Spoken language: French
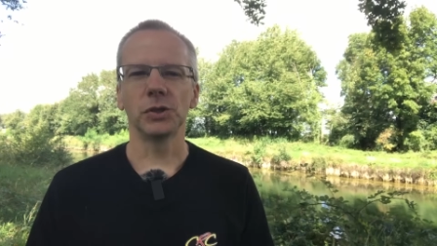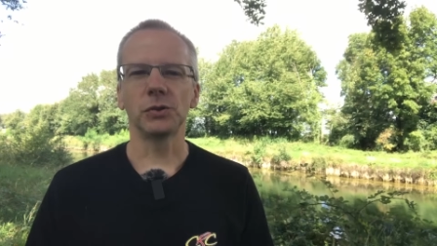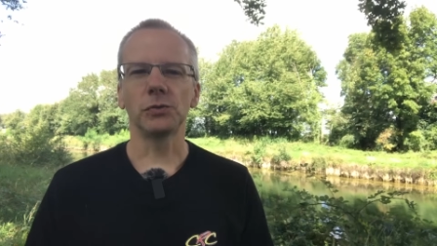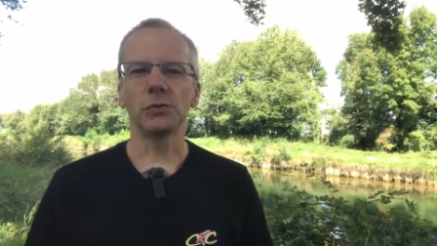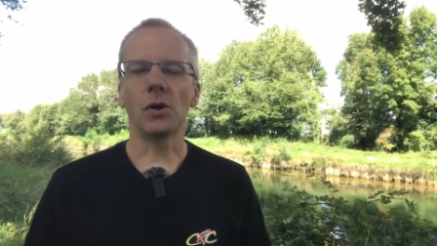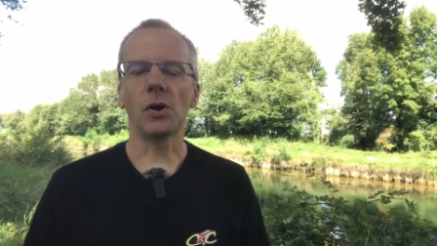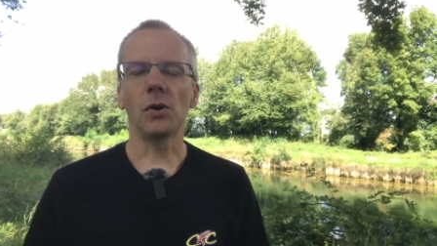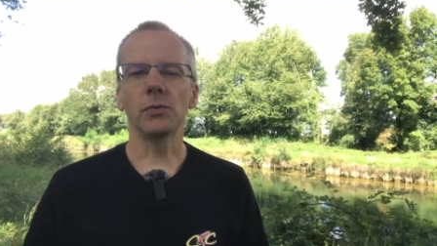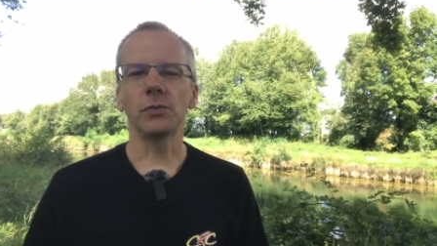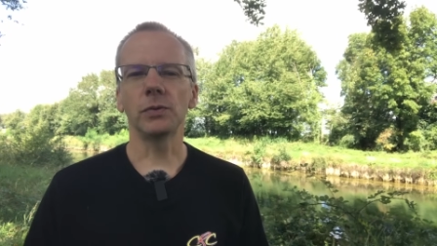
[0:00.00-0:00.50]
Mais je
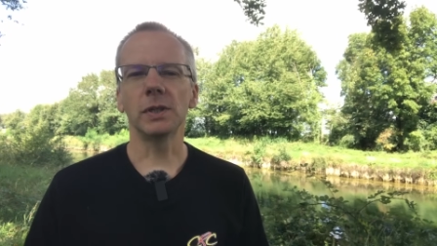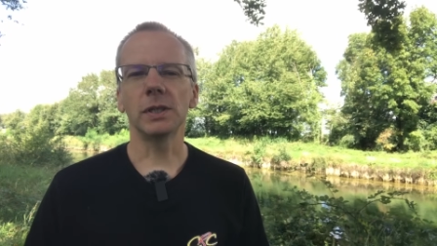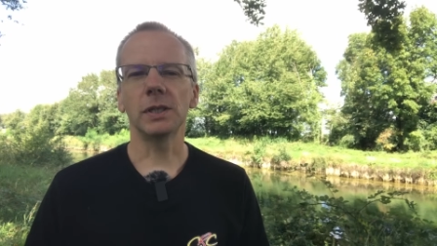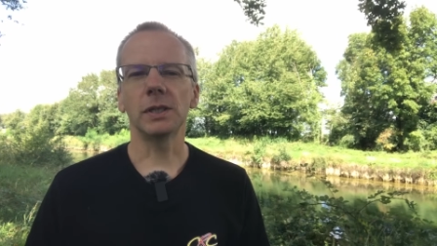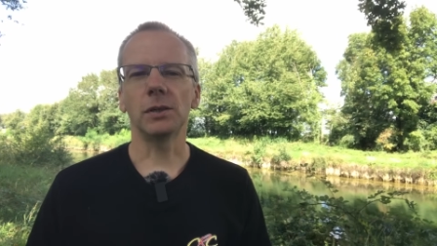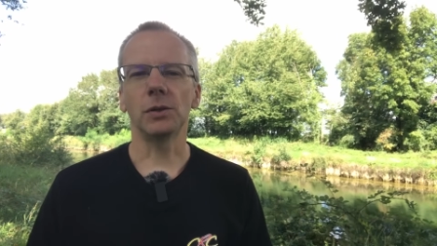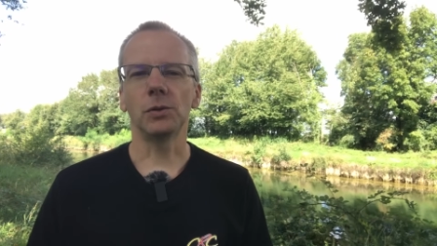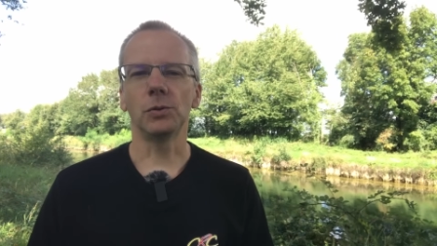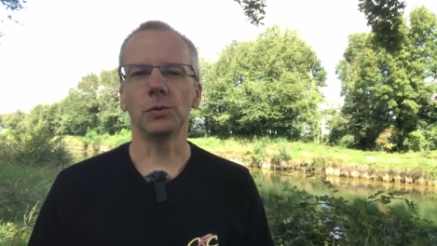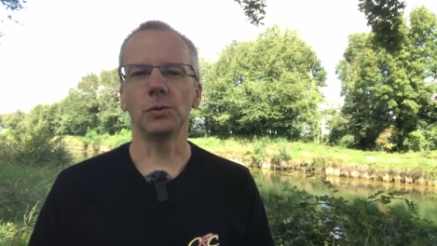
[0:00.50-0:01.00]
vous
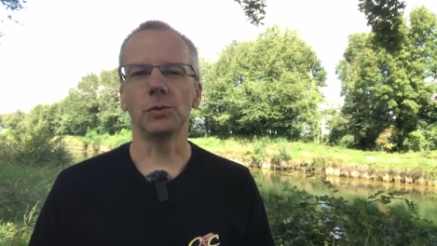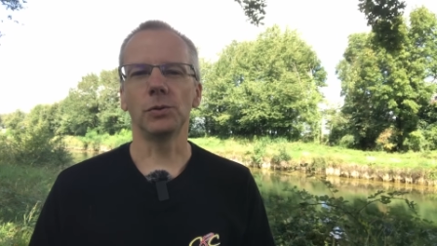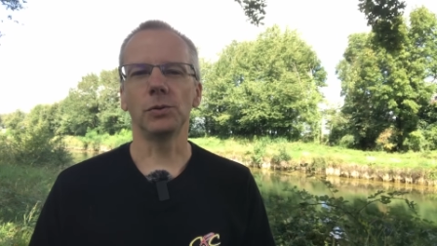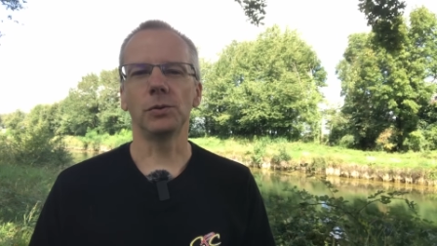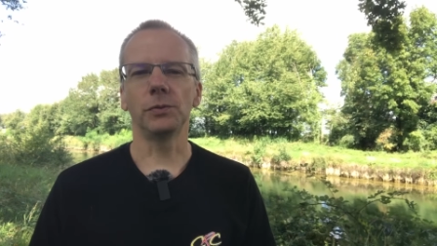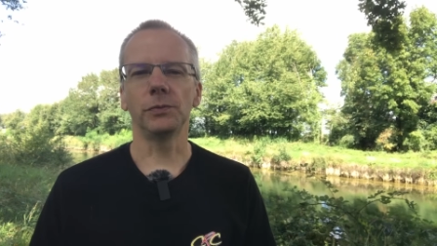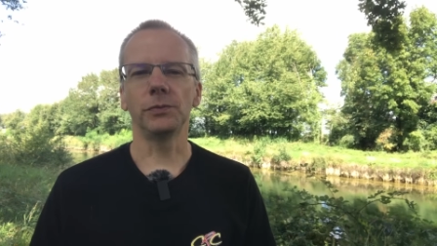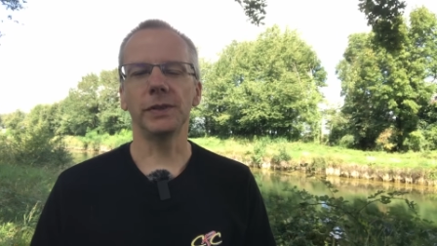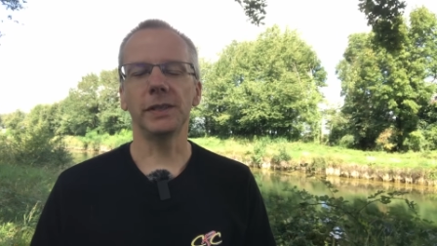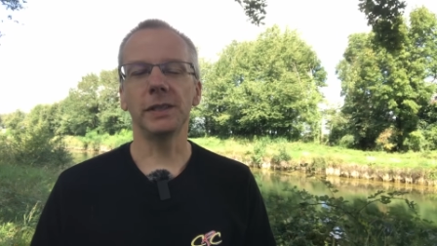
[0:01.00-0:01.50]
renvoie
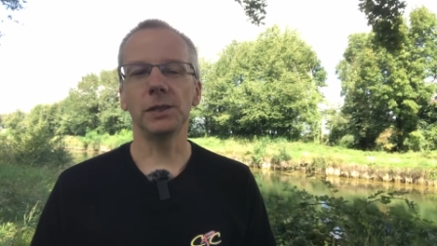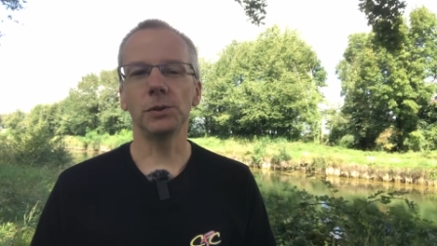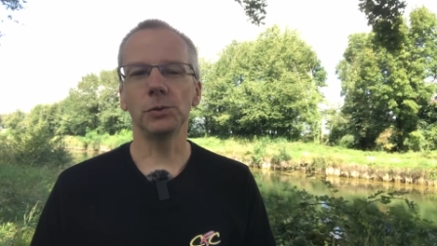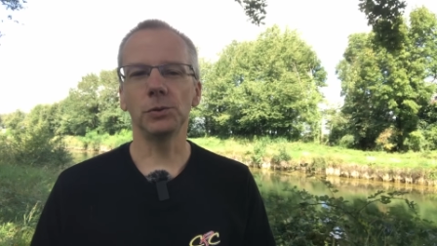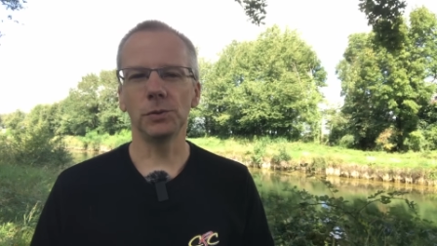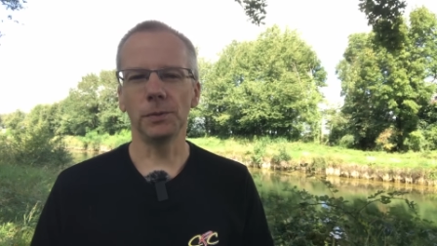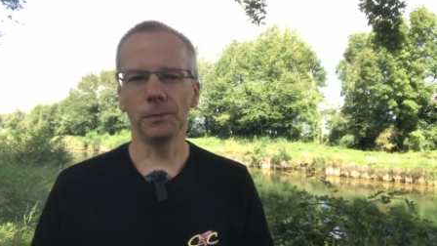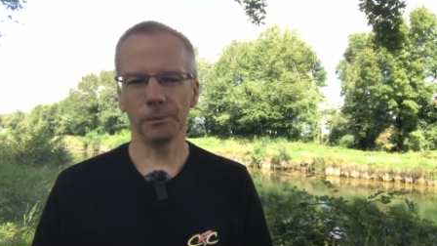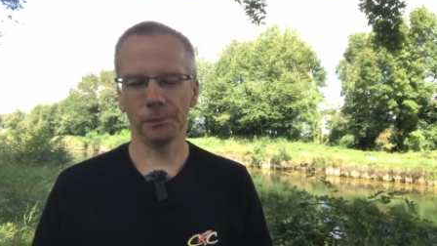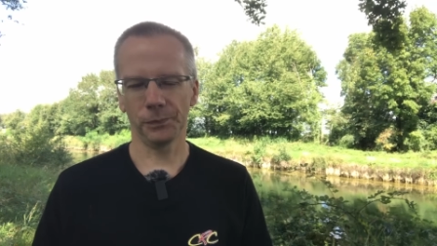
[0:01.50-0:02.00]
aux
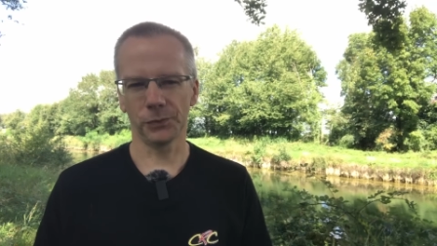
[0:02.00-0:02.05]
vidéos